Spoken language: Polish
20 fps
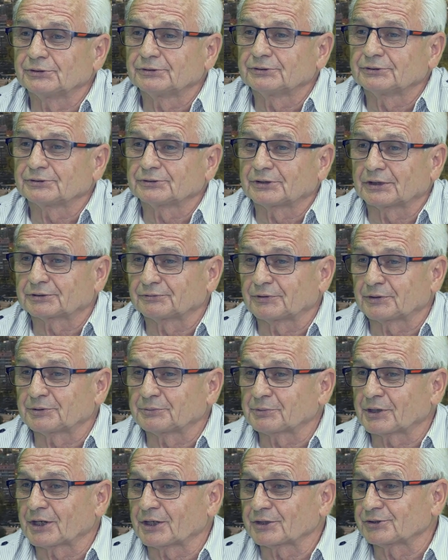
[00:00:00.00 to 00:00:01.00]
tak
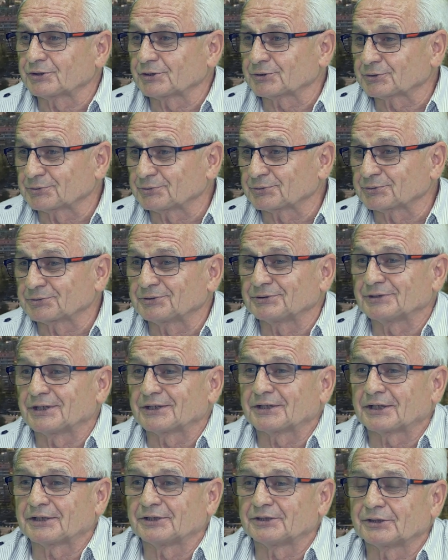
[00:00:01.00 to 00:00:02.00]
zwanym Hasioku
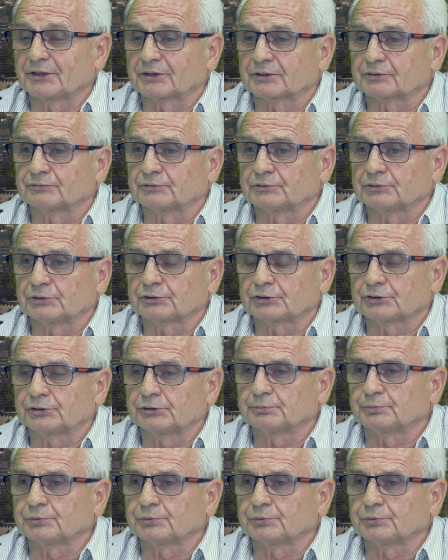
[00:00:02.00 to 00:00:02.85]
na Alejach Wolności.